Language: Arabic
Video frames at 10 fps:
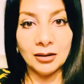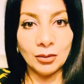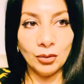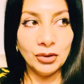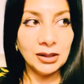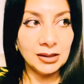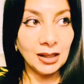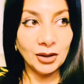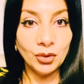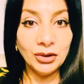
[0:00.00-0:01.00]

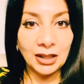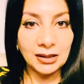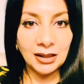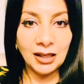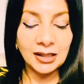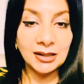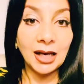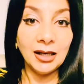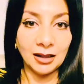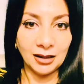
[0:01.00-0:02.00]
وسيكون تأثيرها
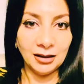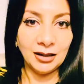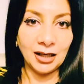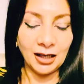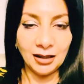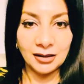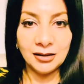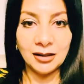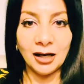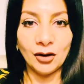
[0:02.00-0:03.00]
سيء جدا على
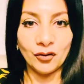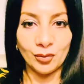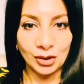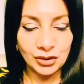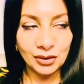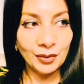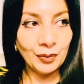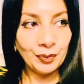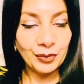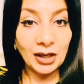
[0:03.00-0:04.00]
السياحة في مصر
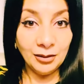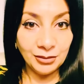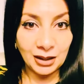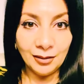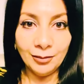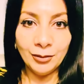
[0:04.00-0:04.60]
امتى؟